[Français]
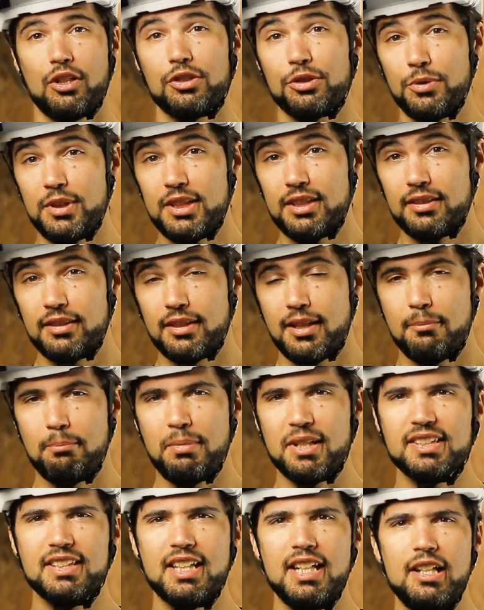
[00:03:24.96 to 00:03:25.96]
Ensuite,
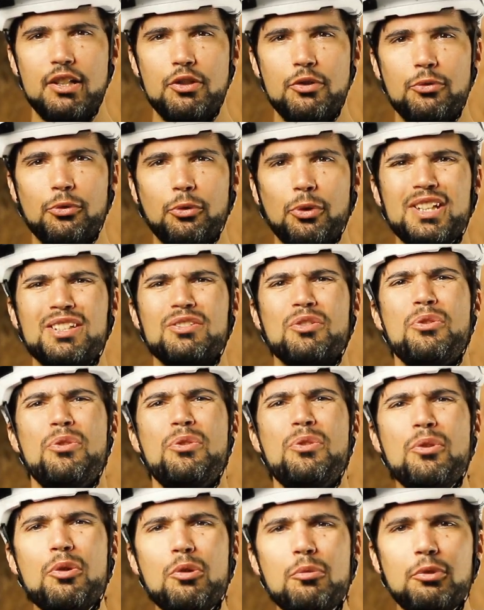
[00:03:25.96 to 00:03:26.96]
parce qu'elle est le fruit de
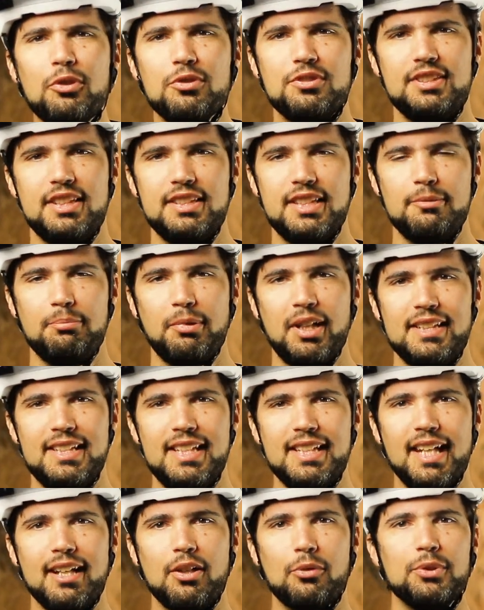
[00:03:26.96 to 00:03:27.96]
nombreuses années de
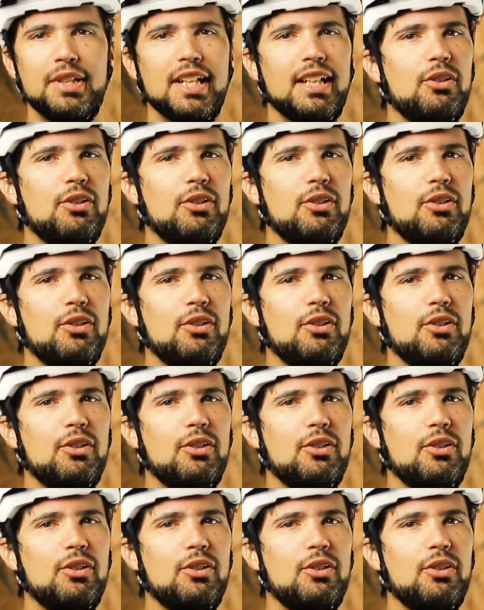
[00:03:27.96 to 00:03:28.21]
pratique et qu'on